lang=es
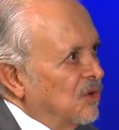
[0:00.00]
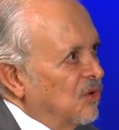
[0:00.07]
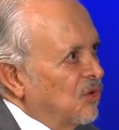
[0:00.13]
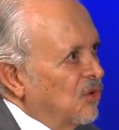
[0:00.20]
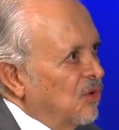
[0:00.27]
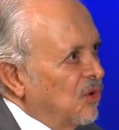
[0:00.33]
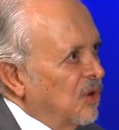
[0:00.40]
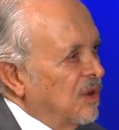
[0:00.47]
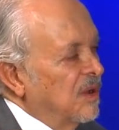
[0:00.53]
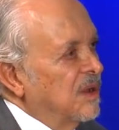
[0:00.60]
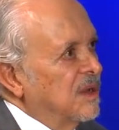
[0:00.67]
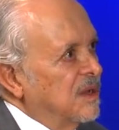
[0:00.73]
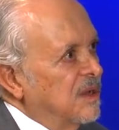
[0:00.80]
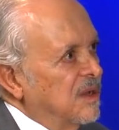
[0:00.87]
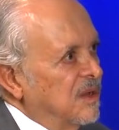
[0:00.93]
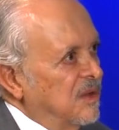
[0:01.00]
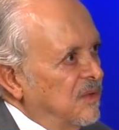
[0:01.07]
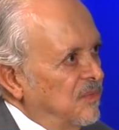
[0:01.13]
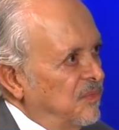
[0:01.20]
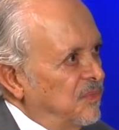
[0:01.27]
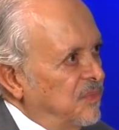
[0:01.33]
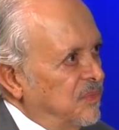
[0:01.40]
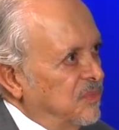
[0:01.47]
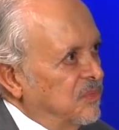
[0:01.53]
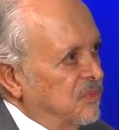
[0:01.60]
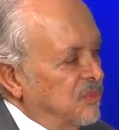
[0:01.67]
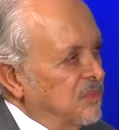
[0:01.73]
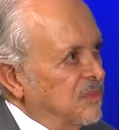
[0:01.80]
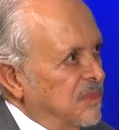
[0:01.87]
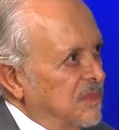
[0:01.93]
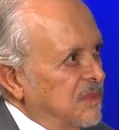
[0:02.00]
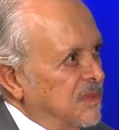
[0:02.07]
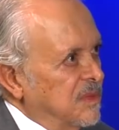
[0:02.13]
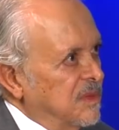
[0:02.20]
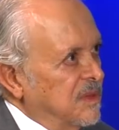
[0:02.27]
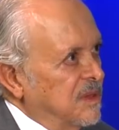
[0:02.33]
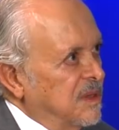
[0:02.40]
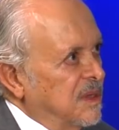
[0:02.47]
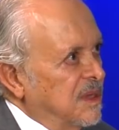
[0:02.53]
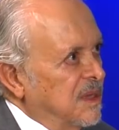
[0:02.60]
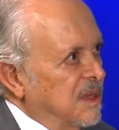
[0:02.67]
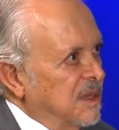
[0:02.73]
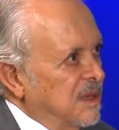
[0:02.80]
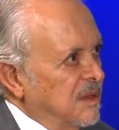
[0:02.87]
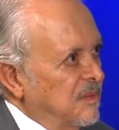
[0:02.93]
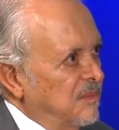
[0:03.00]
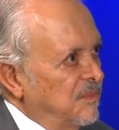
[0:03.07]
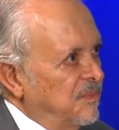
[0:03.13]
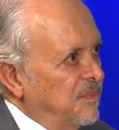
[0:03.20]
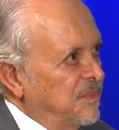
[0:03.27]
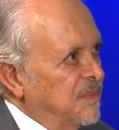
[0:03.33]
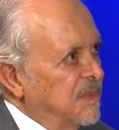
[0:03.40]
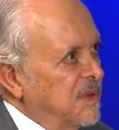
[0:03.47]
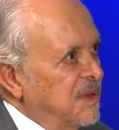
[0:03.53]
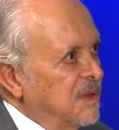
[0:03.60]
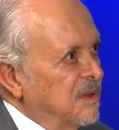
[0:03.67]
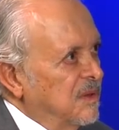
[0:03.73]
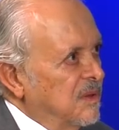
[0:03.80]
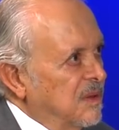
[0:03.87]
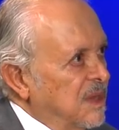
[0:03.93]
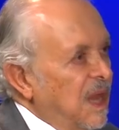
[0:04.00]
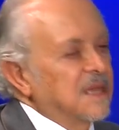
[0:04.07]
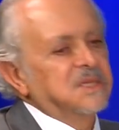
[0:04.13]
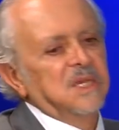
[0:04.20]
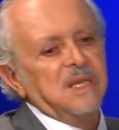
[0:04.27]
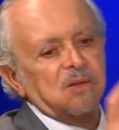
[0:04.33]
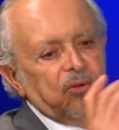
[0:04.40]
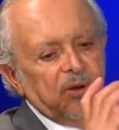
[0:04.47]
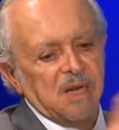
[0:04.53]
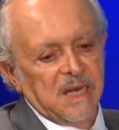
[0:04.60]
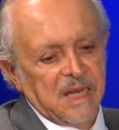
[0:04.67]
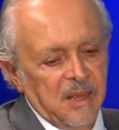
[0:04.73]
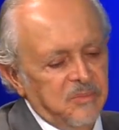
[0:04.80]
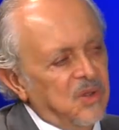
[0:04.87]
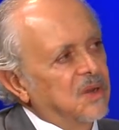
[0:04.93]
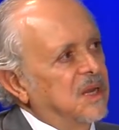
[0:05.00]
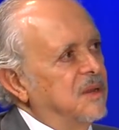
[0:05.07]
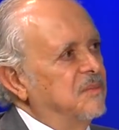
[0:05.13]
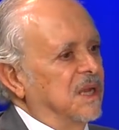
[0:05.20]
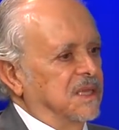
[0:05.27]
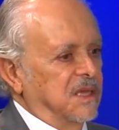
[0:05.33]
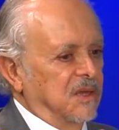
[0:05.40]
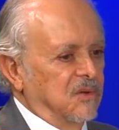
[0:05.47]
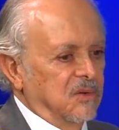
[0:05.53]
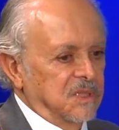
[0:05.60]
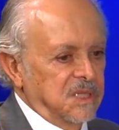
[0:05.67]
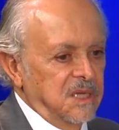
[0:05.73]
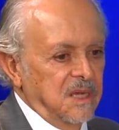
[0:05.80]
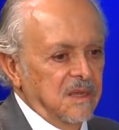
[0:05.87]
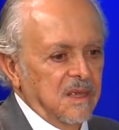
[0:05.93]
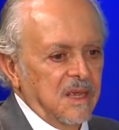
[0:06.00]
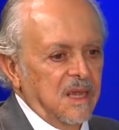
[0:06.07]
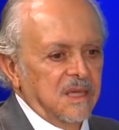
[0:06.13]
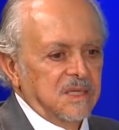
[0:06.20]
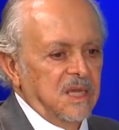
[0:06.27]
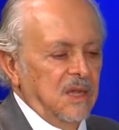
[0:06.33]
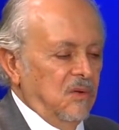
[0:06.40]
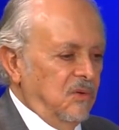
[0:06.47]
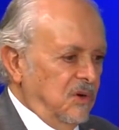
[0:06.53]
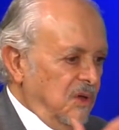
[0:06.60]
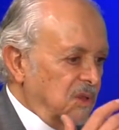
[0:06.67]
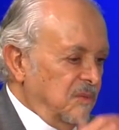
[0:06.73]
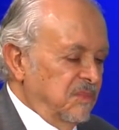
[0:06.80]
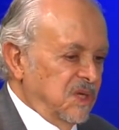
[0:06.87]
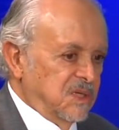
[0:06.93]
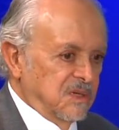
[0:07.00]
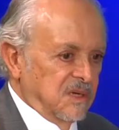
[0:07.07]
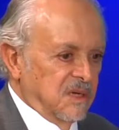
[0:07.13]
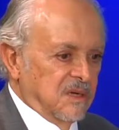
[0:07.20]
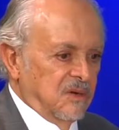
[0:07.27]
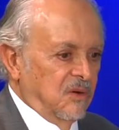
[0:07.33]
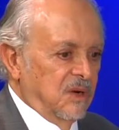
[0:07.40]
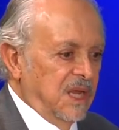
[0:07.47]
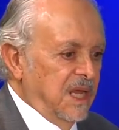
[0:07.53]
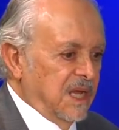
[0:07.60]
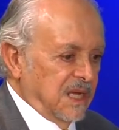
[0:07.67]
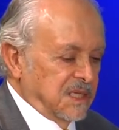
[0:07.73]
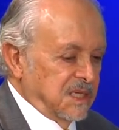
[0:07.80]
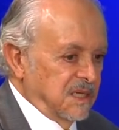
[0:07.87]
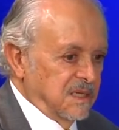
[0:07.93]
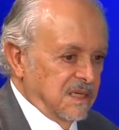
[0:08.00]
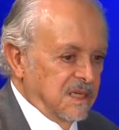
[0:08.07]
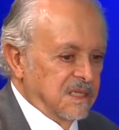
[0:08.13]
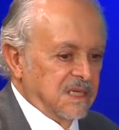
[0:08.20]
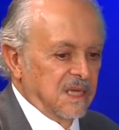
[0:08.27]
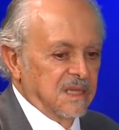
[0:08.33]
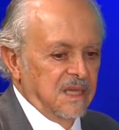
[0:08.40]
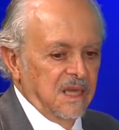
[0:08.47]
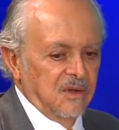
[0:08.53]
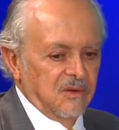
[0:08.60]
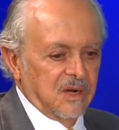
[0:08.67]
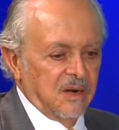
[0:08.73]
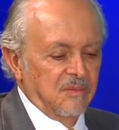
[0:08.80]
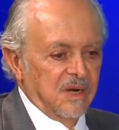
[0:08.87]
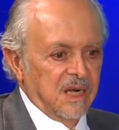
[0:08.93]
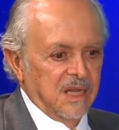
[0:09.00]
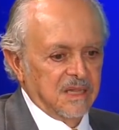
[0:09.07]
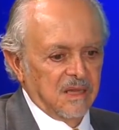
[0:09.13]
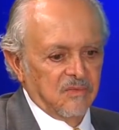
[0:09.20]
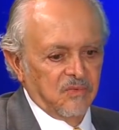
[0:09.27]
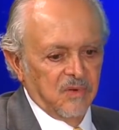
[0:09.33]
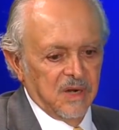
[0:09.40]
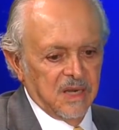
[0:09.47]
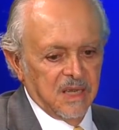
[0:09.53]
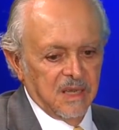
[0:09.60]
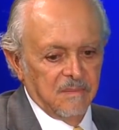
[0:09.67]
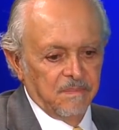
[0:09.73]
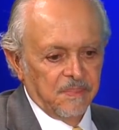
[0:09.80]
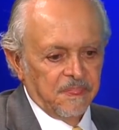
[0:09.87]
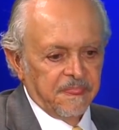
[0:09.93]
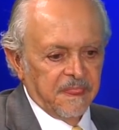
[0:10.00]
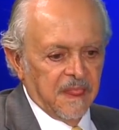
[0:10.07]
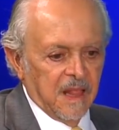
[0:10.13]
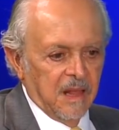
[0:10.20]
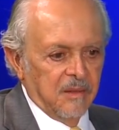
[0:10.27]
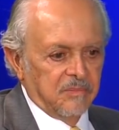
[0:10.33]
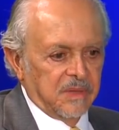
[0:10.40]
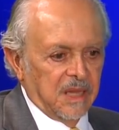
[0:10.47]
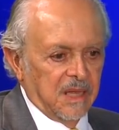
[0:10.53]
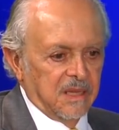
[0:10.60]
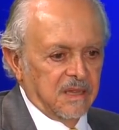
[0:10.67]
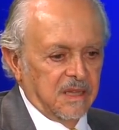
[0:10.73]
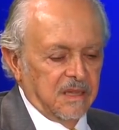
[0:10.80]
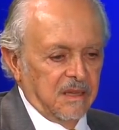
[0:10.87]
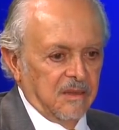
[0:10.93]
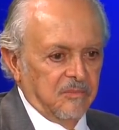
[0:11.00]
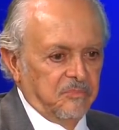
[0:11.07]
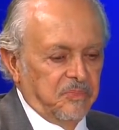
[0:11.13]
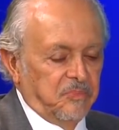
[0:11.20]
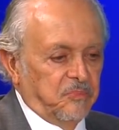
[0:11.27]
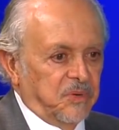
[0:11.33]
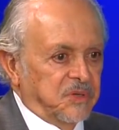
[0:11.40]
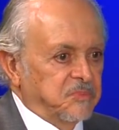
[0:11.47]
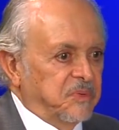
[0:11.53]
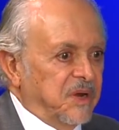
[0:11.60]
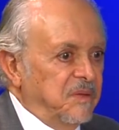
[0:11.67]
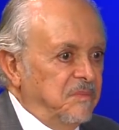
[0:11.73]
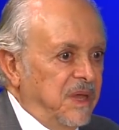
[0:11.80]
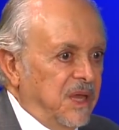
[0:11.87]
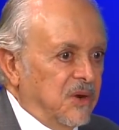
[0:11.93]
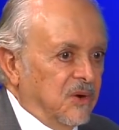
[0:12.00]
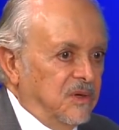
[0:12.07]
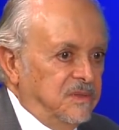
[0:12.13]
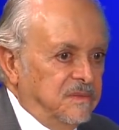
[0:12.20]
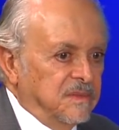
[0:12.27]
Sí, eh, eh, ¿tuvieron algún tipo de, relación los CCC ah, con el cambio climático? Sí, sí, uno de mis colegas en, en San Diego, Ramanathan, fue el que eh, pues primero